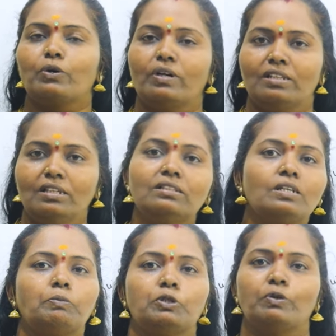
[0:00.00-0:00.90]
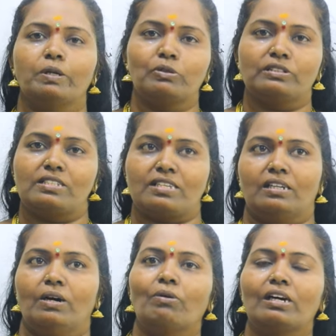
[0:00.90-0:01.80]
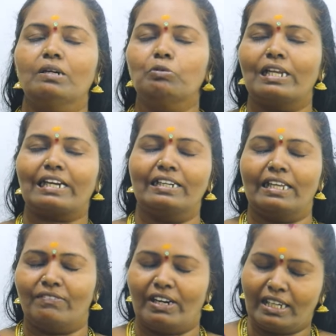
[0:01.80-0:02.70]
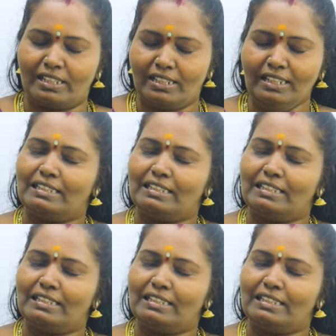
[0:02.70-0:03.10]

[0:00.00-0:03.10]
குருநாதர் திரு புதுவுடைமூர்த்தி சார் அவங்களுக்கு முதல்கண் என் வணக்கத்தை